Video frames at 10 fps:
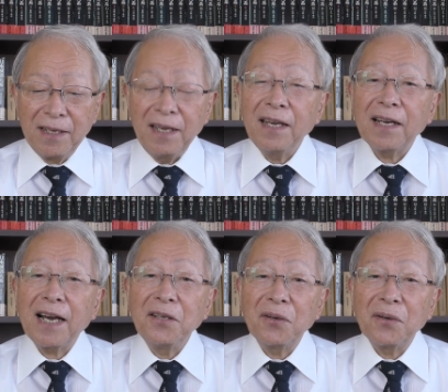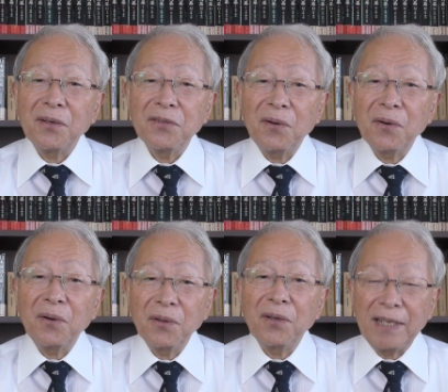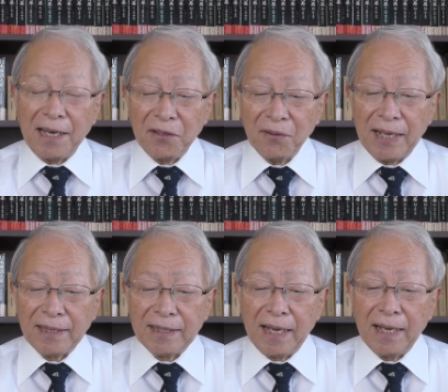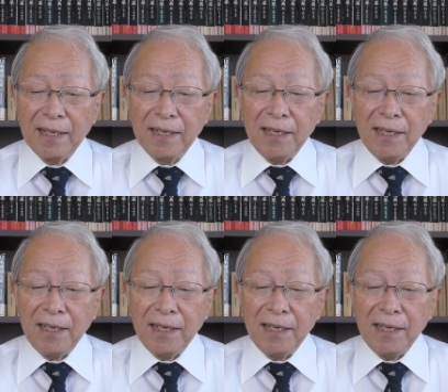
えー、会のその頃の代表だった